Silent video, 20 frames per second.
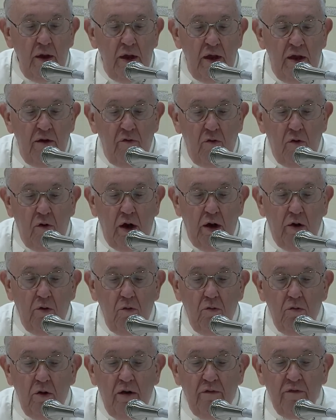
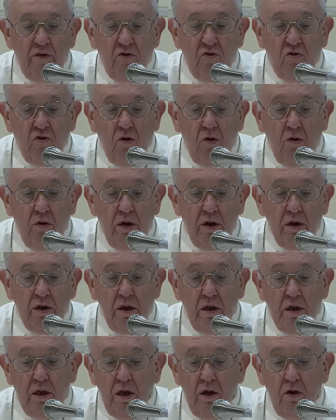evocano una visione
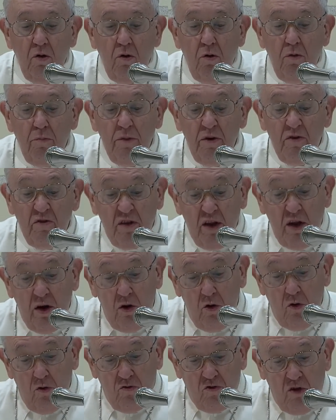di Dio
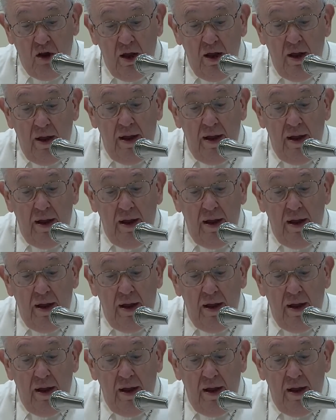misteriosa